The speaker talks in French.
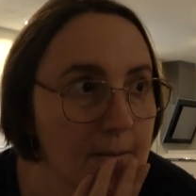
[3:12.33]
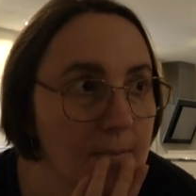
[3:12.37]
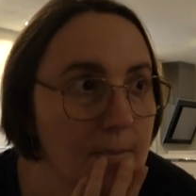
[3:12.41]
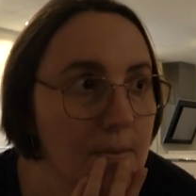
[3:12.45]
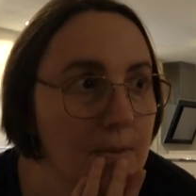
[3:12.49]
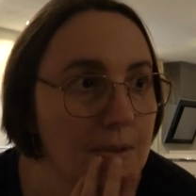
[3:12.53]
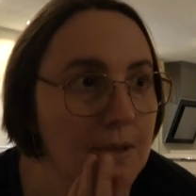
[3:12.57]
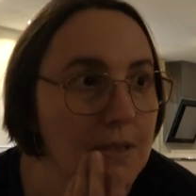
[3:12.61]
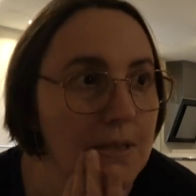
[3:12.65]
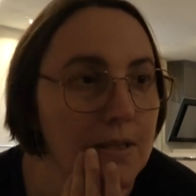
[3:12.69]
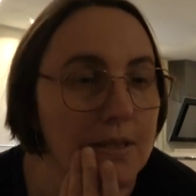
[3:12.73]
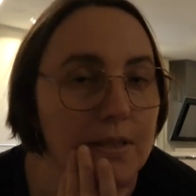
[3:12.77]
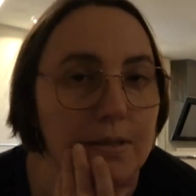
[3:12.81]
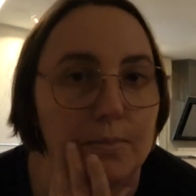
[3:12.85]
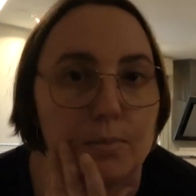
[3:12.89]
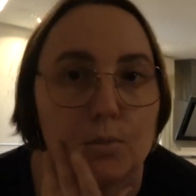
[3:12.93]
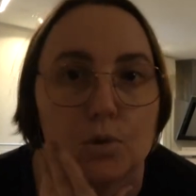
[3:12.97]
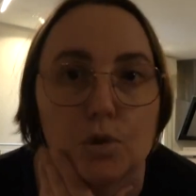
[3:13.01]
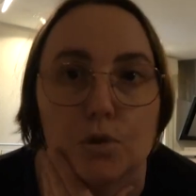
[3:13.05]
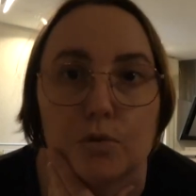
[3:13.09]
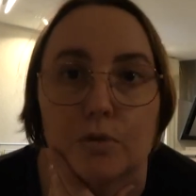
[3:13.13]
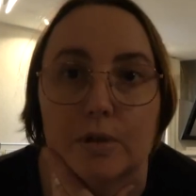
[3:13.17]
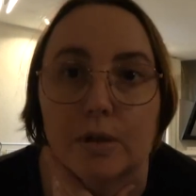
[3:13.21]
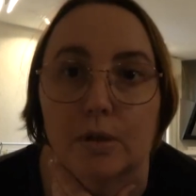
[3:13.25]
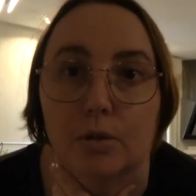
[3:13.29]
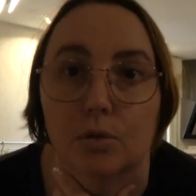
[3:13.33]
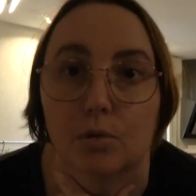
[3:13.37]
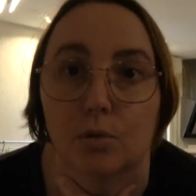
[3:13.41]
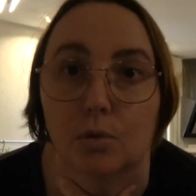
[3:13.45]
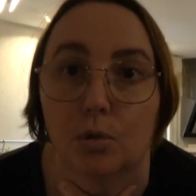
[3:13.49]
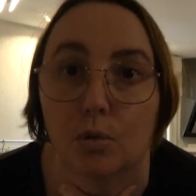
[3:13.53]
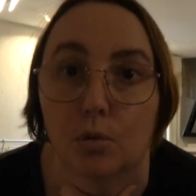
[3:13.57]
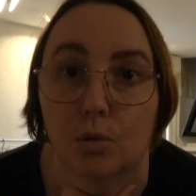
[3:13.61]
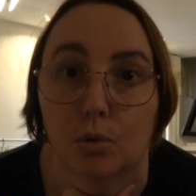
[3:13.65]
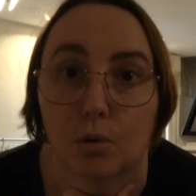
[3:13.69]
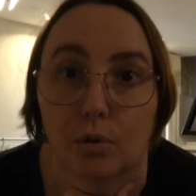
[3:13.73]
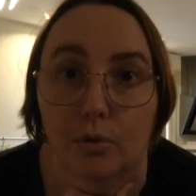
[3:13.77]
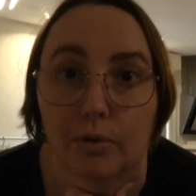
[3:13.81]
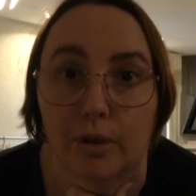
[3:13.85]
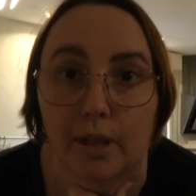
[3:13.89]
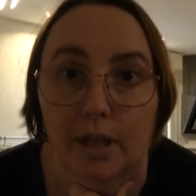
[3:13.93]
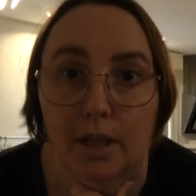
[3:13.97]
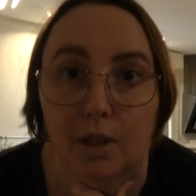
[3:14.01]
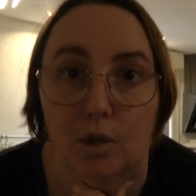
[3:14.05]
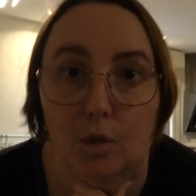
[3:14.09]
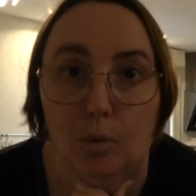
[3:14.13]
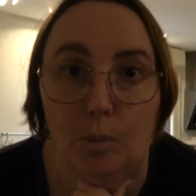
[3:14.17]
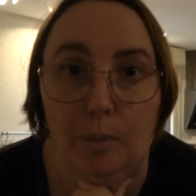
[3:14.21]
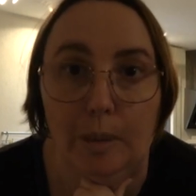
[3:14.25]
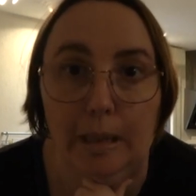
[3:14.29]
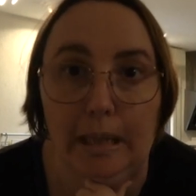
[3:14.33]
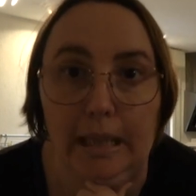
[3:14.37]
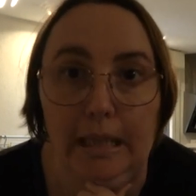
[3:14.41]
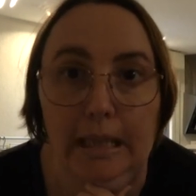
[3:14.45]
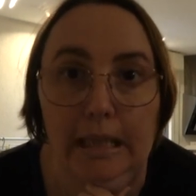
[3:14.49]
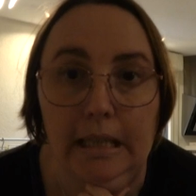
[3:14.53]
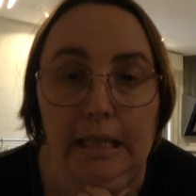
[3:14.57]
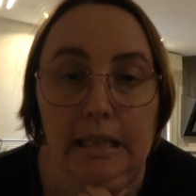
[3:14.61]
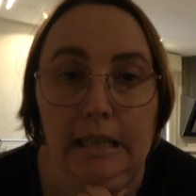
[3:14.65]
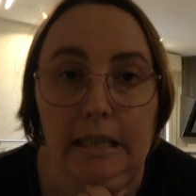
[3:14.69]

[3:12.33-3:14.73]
donc c'est le dimanche 22 qu'on vient récupérer